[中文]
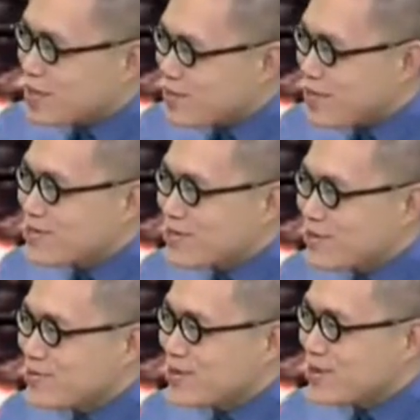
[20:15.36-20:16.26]
到台湾之
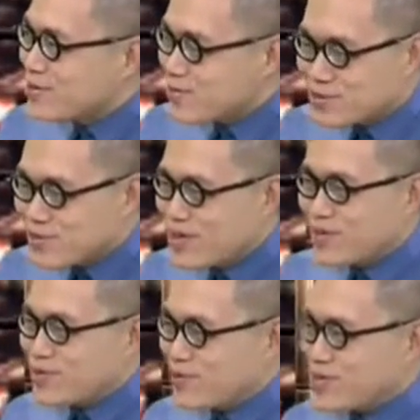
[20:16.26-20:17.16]
后呢，出去绕
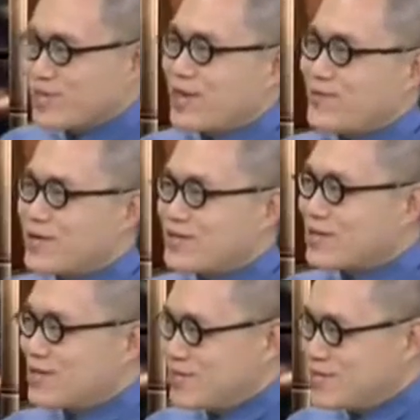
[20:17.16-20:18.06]
了一圈回到台湾
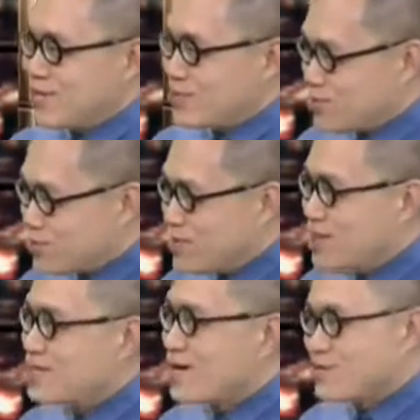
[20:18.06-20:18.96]
呢，肯定都要到处
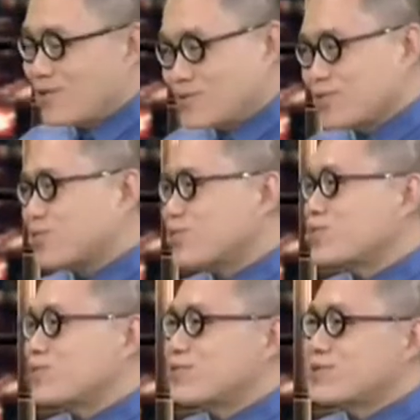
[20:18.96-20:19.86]
演讲，到处出
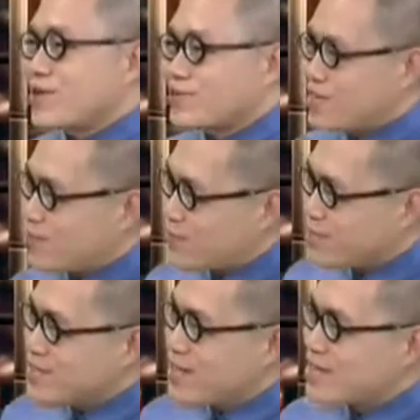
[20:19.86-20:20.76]
书，然后大家
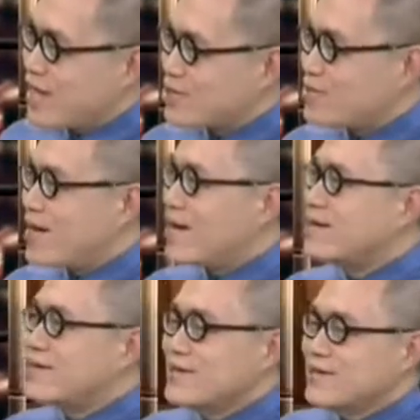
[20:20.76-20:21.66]
围着她打
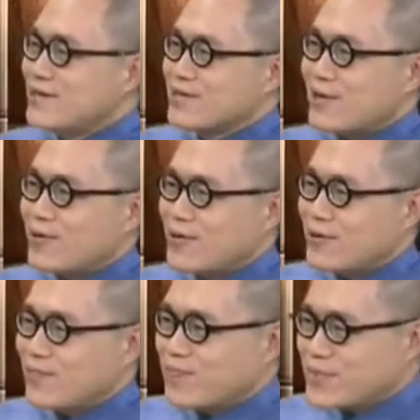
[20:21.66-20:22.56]
转，然
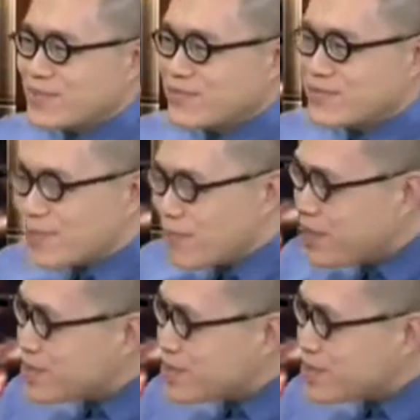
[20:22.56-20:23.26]
后它